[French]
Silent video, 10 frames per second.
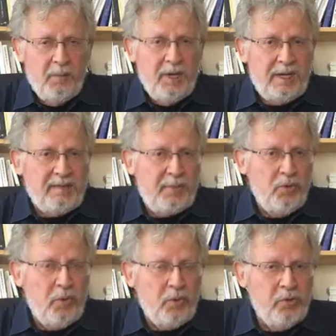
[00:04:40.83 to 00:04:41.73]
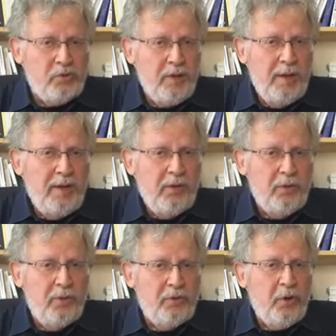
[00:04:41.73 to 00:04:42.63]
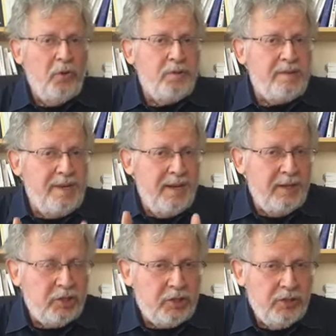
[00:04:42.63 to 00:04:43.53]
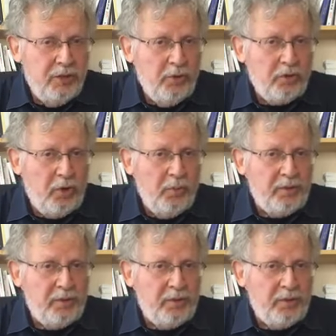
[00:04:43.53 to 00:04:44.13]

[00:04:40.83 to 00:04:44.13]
mais qui serait mis en cause euh, dans le sillage de Trump.